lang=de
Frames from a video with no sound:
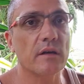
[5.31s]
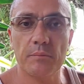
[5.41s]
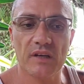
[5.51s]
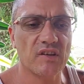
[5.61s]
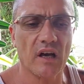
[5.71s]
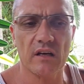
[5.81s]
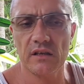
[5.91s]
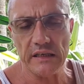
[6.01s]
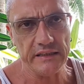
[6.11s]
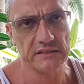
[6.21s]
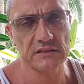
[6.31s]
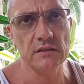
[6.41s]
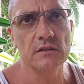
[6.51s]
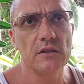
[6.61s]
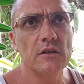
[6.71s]
Ich habe ein paar Sachen
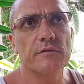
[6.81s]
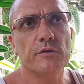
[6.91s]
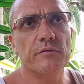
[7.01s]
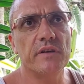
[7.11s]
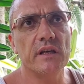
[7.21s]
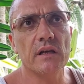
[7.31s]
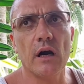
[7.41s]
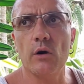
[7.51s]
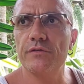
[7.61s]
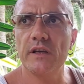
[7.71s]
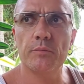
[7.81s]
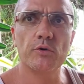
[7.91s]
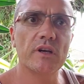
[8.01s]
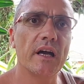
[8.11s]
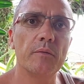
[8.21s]
gelesen, von wegen
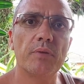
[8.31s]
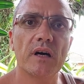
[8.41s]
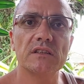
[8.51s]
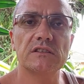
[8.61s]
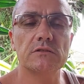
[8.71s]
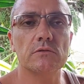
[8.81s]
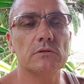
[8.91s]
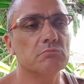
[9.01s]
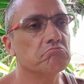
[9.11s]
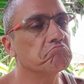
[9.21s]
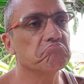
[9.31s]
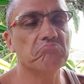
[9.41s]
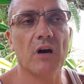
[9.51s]
Aufhebung Thai-Pass und